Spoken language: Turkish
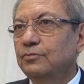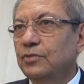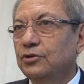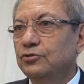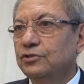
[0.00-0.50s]

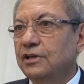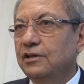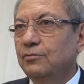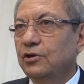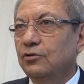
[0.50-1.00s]

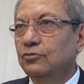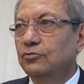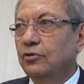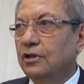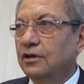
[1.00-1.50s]
550 milyon
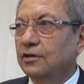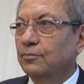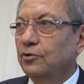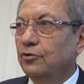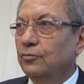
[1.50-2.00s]
dolarlık
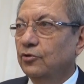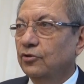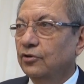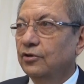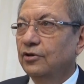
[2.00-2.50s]
bölümü
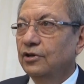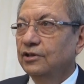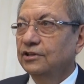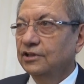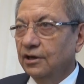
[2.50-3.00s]

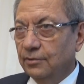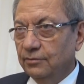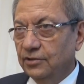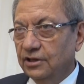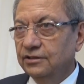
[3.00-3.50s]

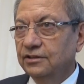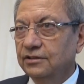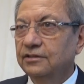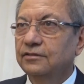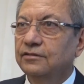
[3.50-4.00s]
tamamlandı
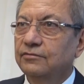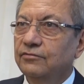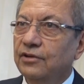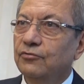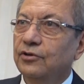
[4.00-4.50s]

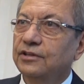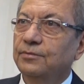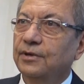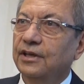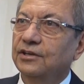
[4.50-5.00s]
ve
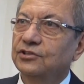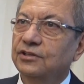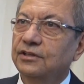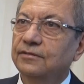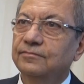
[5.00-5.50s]
üretime
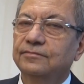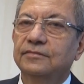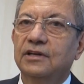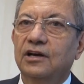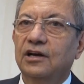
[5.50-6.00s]
geçti.
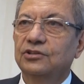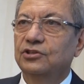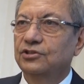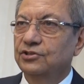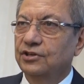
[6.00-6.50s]

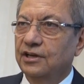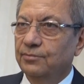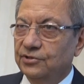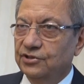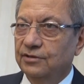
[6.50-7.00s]
Açılışını
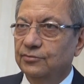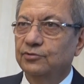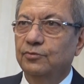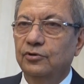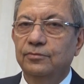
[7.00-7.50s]
yapacağımız
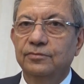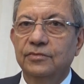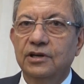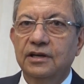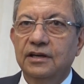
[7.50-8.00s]
bölüm.
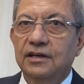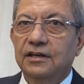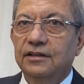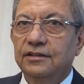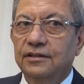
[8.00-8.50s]

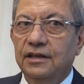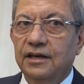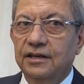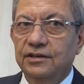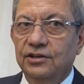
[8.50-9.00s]

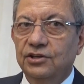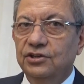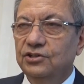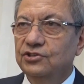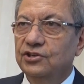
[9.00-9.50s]
Diğer
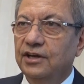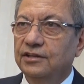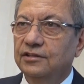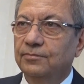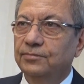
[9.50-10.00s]
ikinci
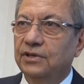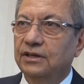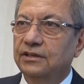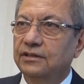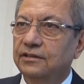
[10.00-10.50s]
etapta
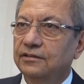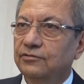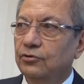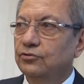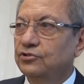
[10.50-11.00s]

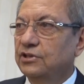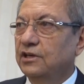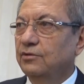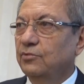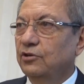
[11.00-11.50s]

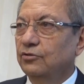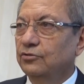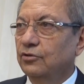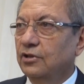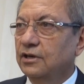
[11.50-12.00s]
450
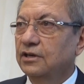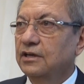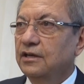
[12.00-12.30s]
milyon dolar.